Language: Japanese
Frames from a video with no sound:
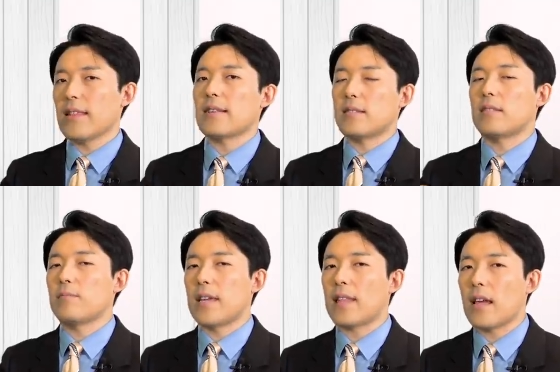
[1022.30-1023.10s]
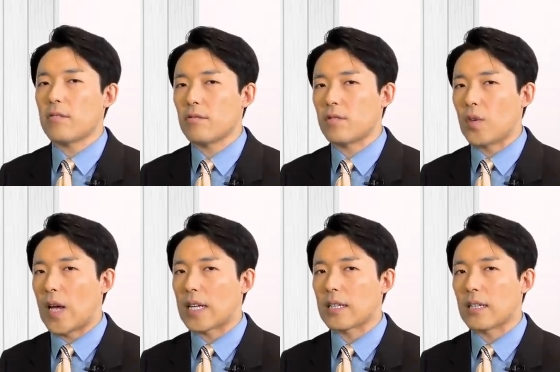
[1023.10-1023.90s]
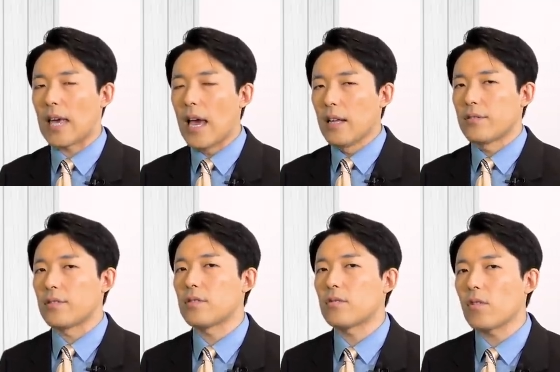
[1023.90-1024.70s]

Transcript: で進めていくっていうやり方でずっ